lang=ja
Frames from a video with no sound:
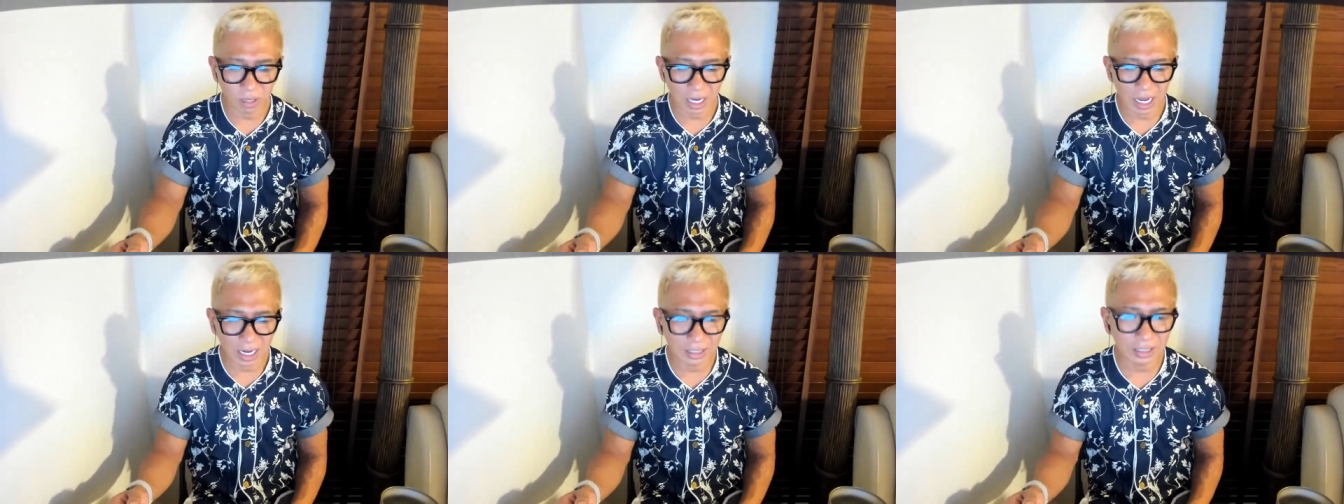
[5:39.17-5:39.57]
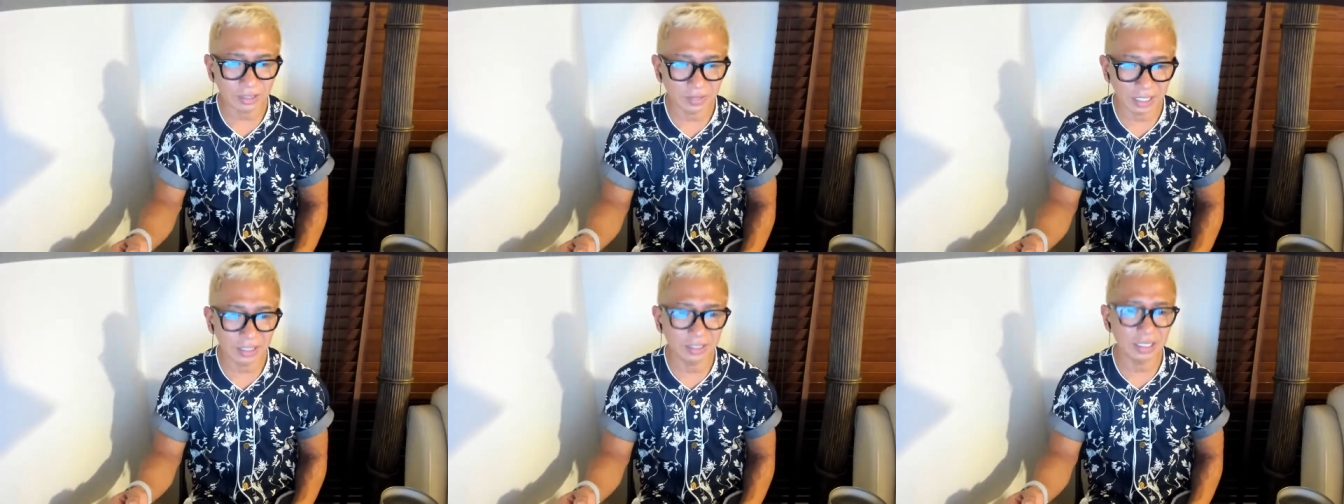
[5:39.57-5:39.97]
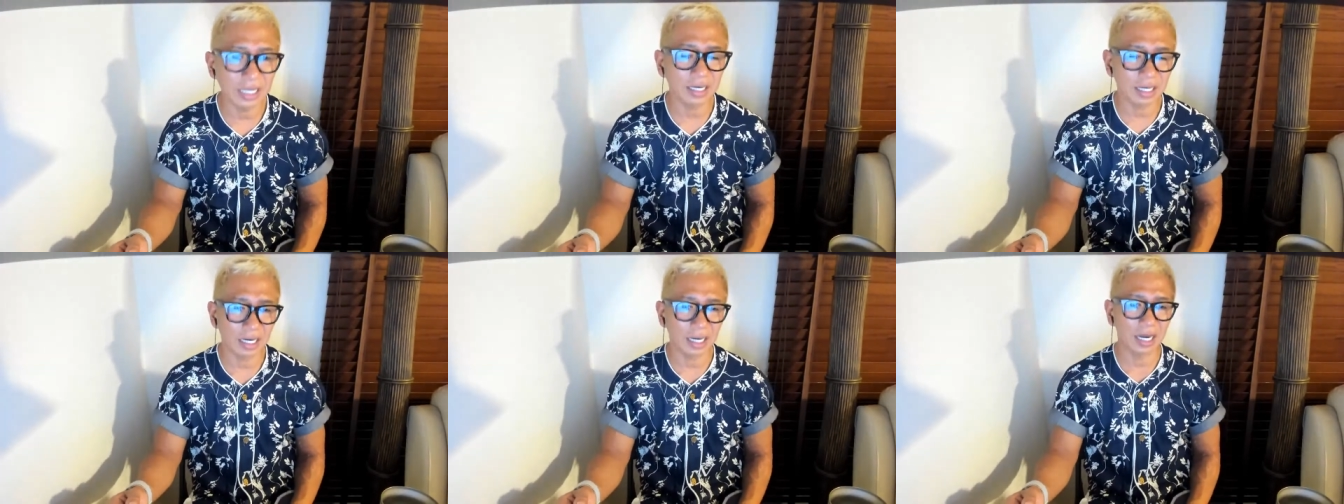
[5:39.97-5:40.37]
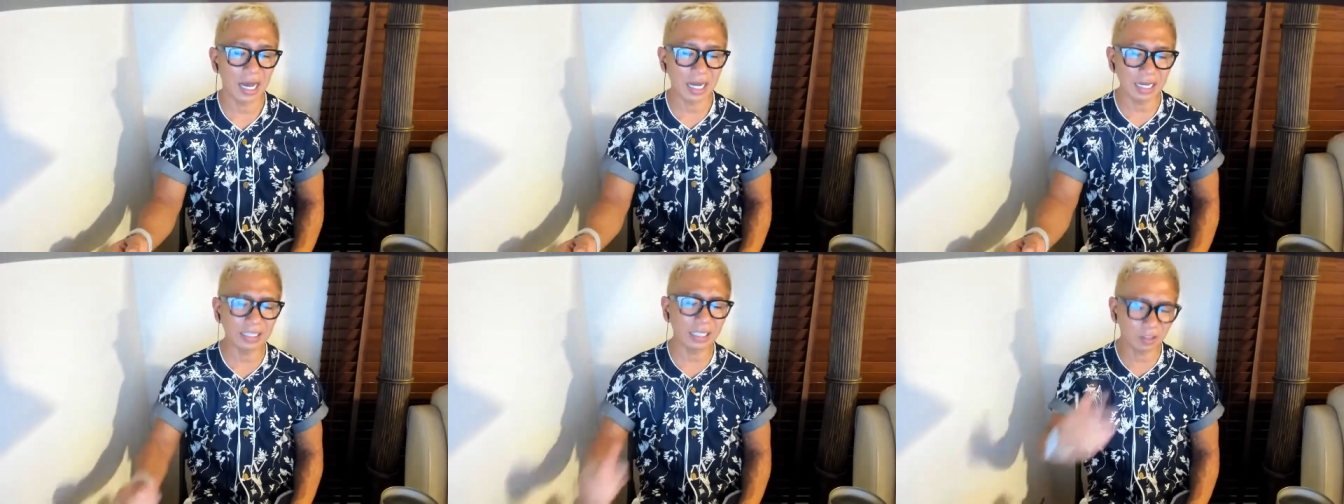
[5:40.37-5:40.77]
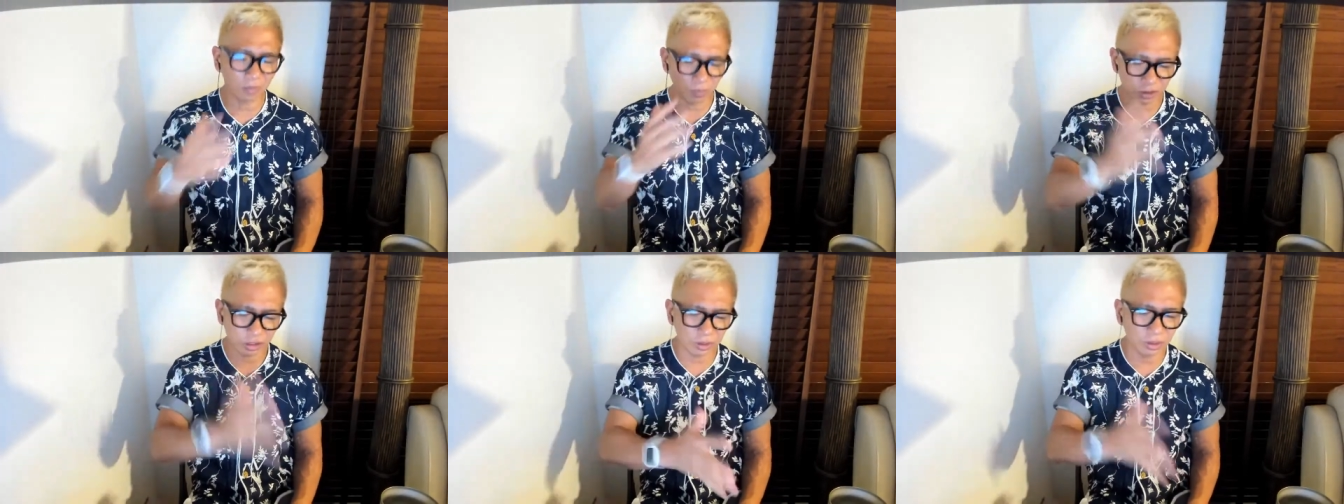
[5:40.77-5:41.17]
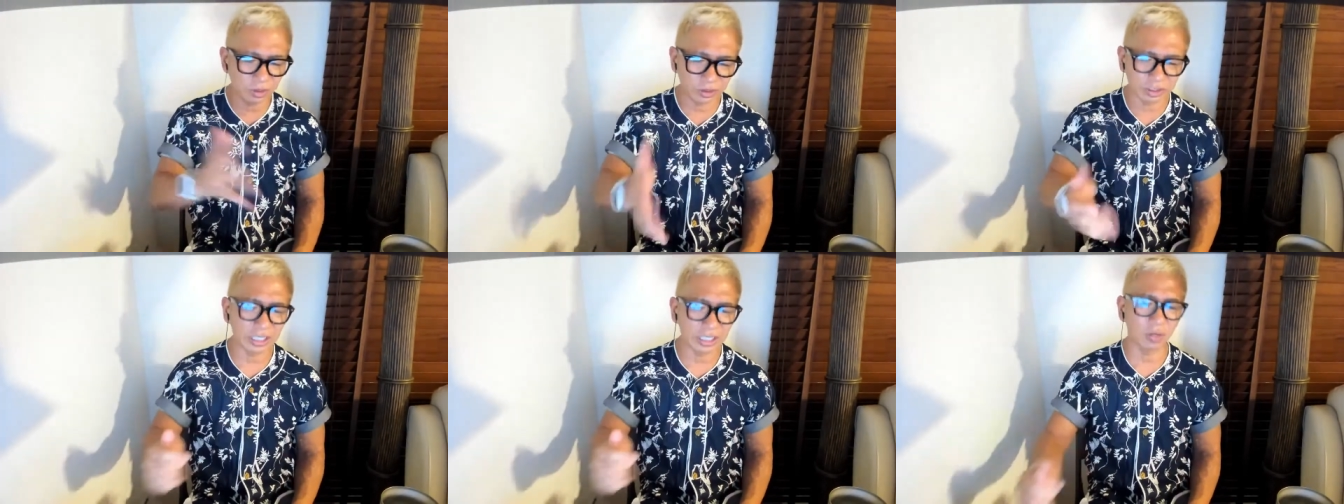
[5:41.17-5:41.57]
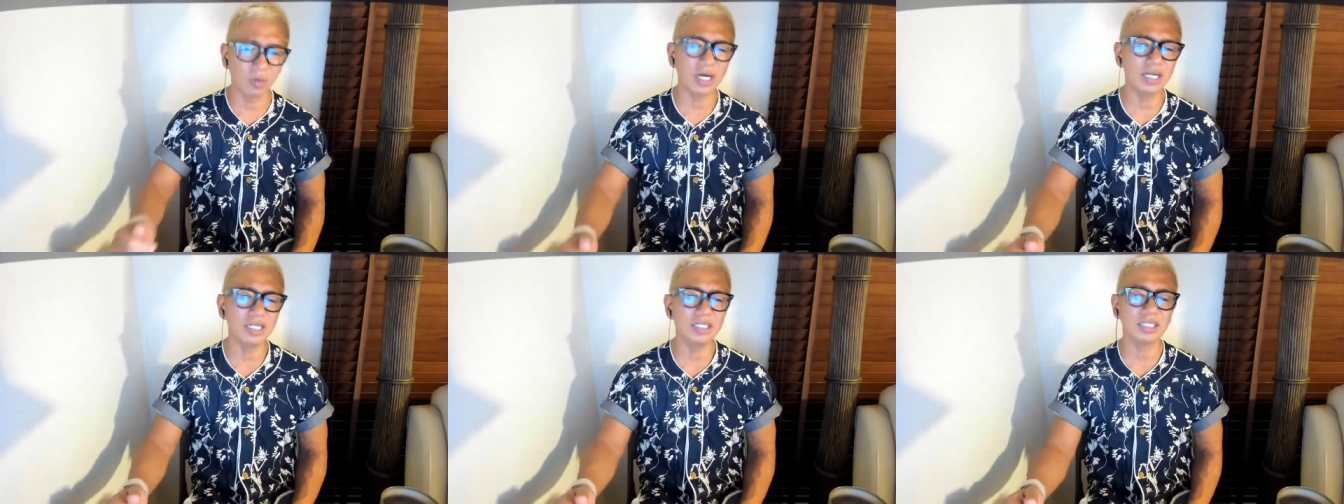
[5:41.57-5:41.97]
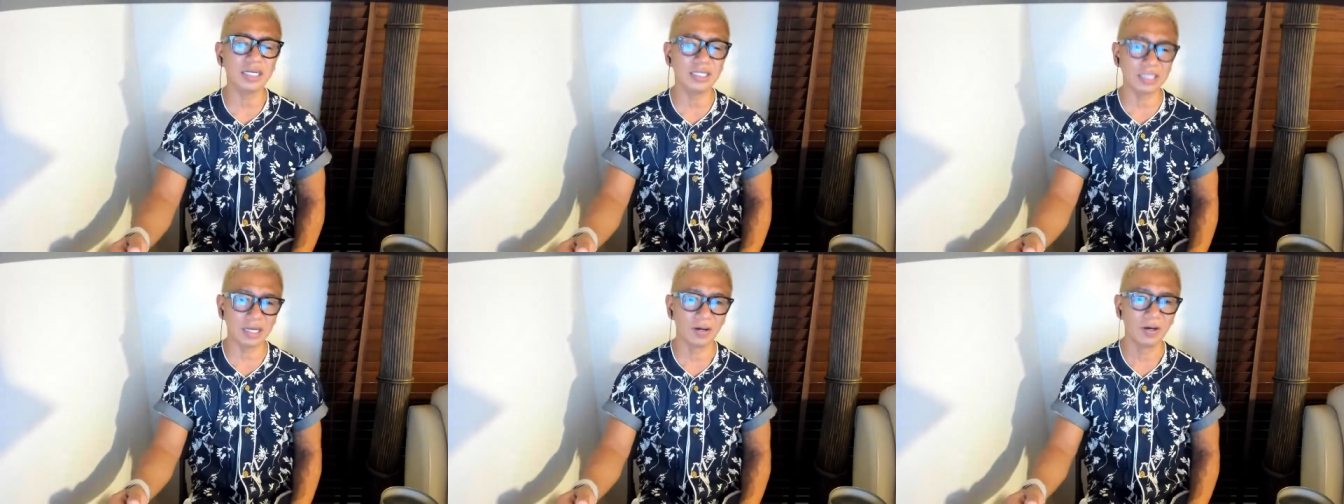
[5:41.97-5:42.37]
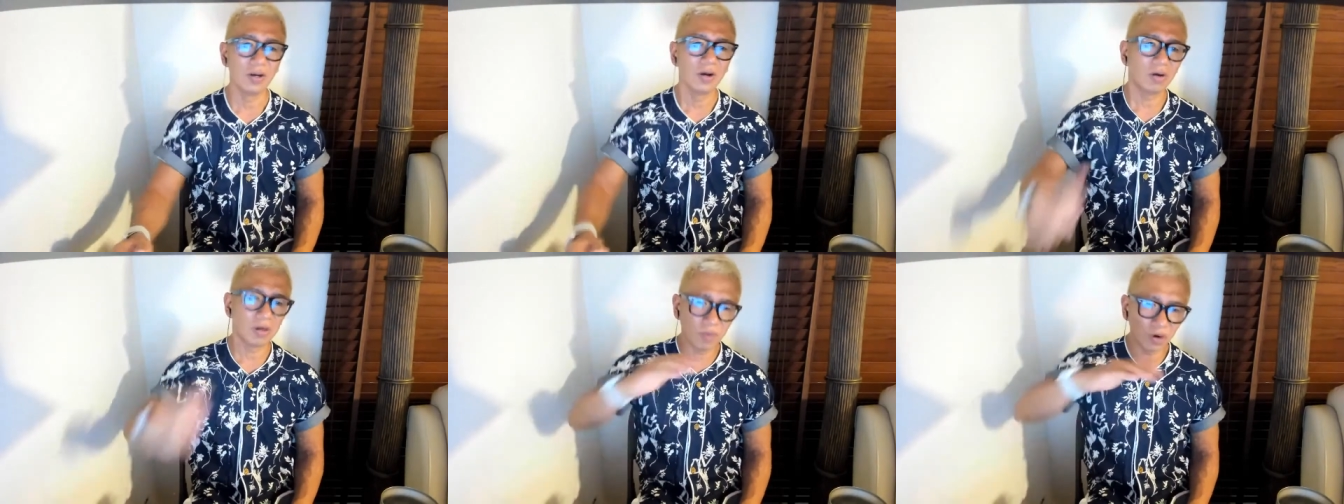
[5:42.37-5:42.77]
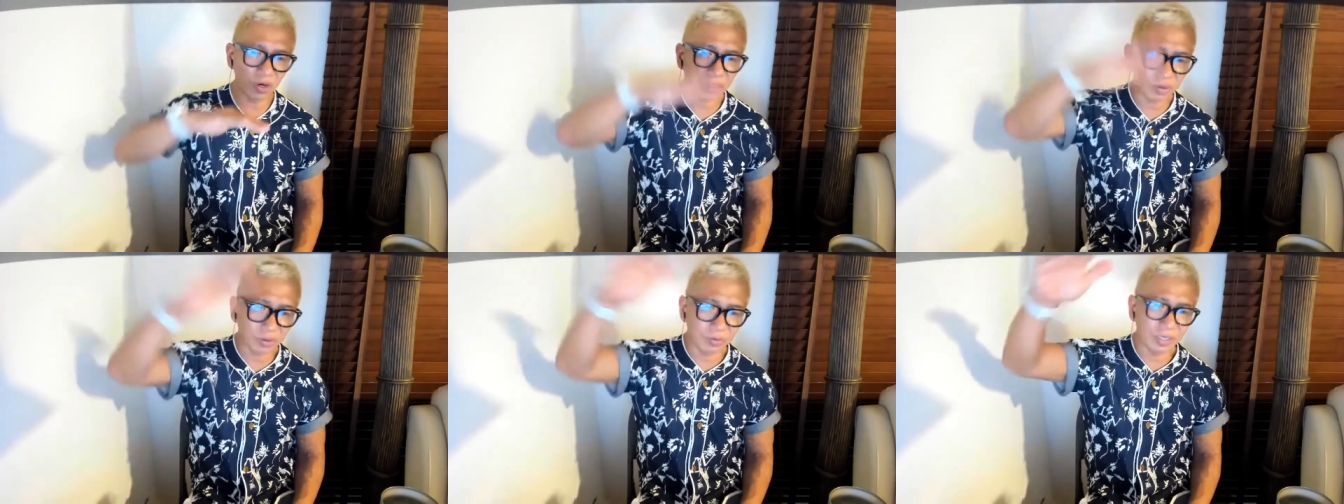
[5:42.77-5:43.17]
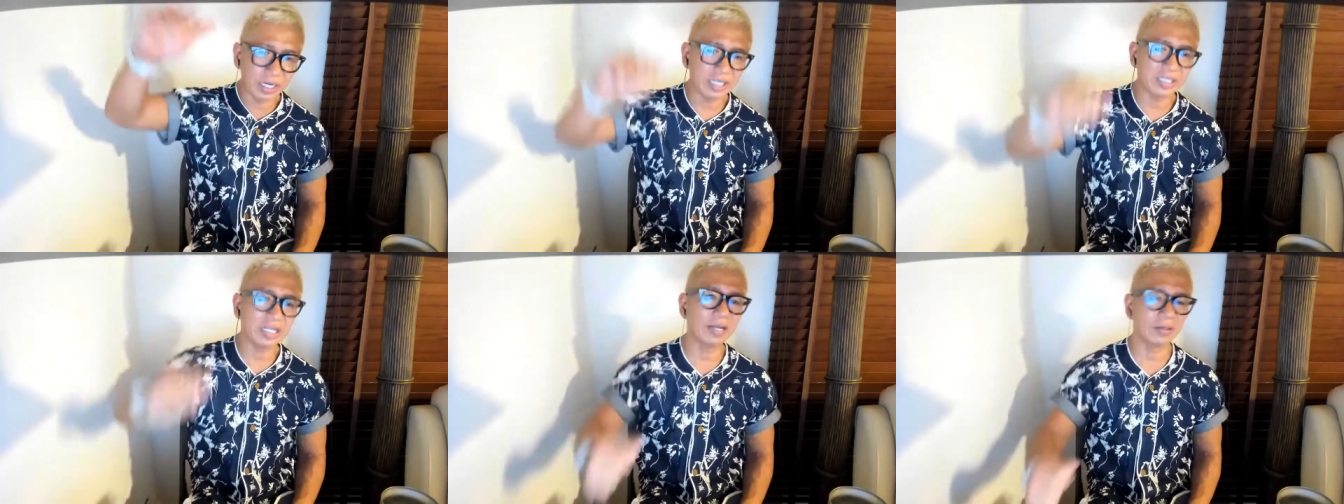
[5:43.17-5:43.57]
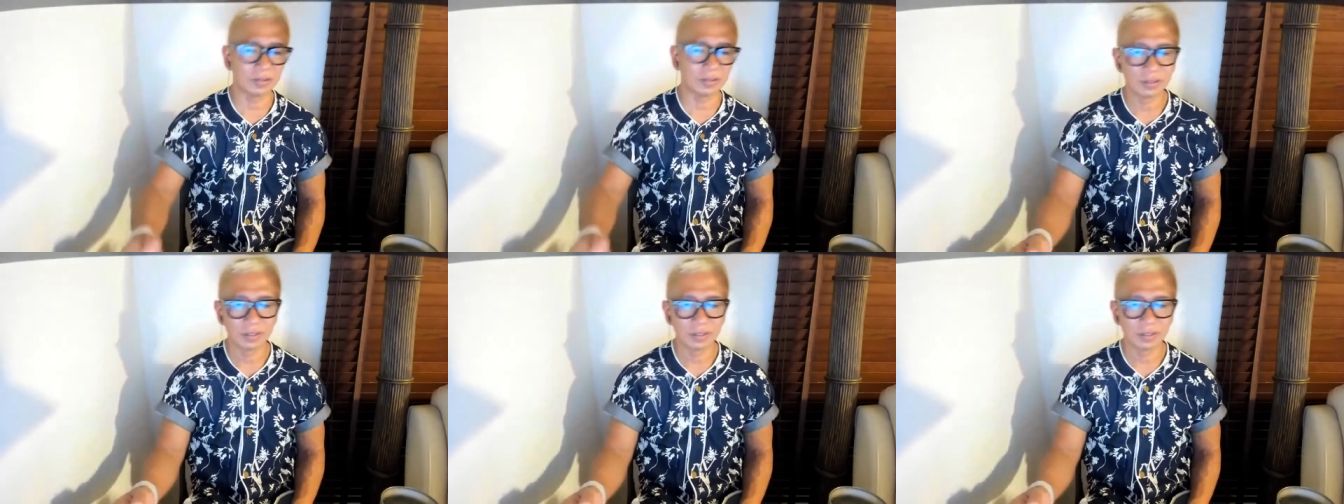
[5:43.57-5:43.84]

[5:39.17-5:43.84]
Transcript: あなたとやりたいから、あなたともう白黒つけて終わりにしたいんだよ。俺もう一個上に行きたいの。